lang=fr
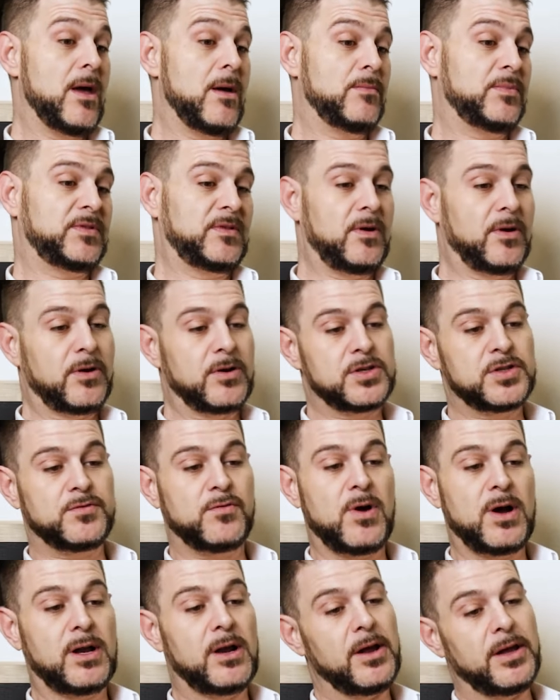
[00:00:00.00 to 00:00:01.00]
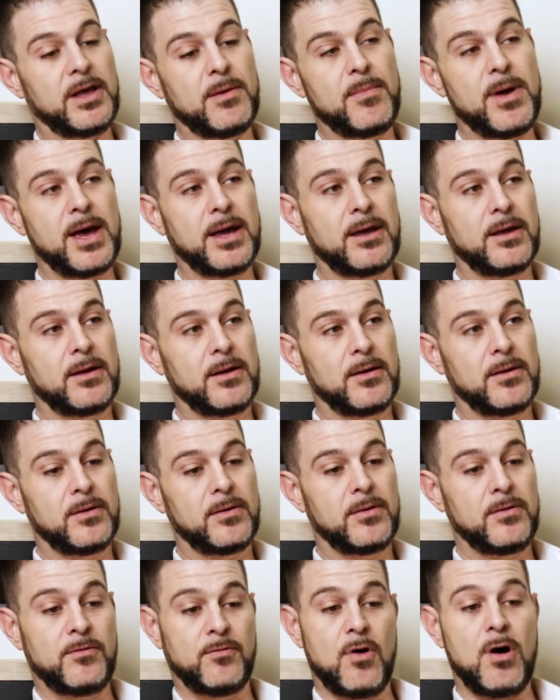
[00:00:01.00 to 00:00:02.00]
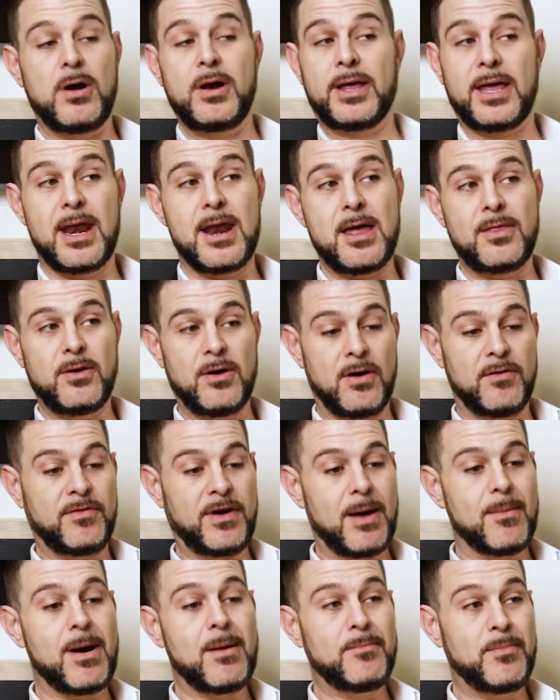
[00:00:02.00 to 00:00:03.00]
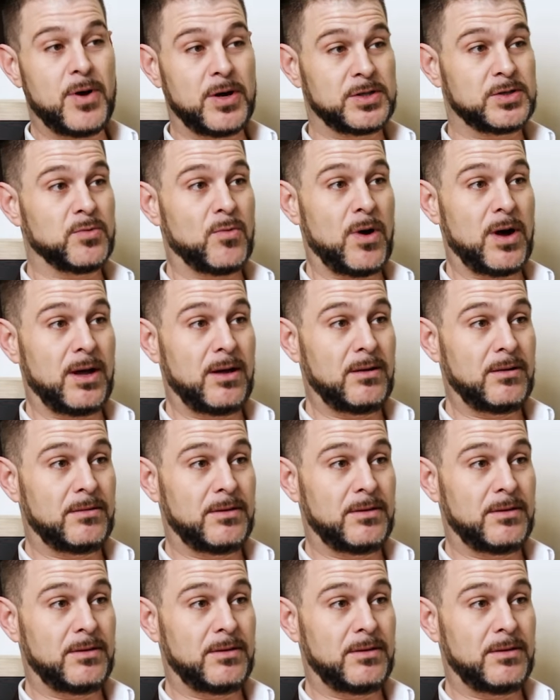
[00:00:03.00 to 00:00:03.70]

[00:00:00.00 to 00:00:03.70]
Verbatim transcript: C'est là que je vois que le Québec, voir le Canada a vraiment besoin